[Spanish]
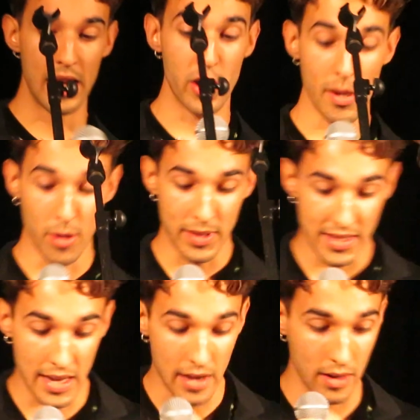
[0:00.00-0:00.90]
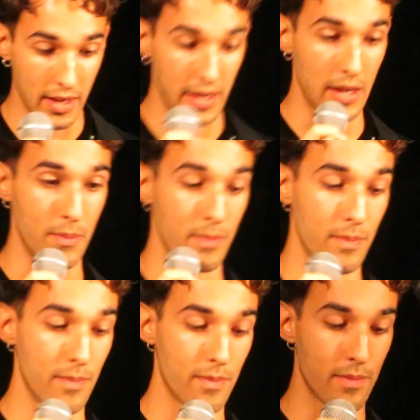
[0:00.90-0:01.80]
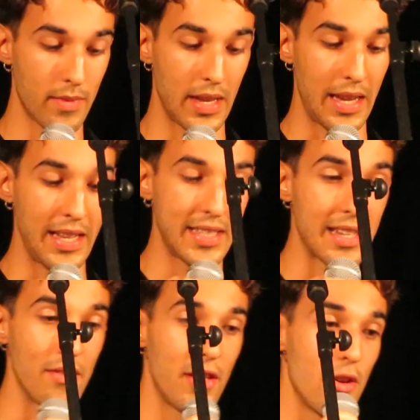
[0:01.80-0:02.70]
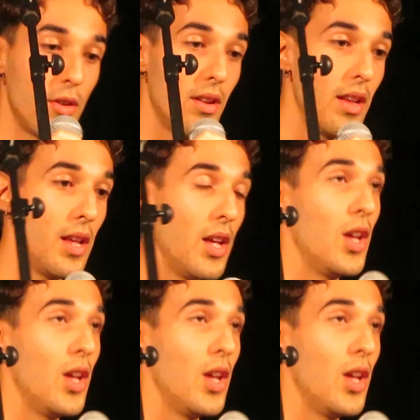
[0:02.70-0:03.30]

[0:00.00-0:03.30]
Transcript: Quiero aprovechar em, esta canción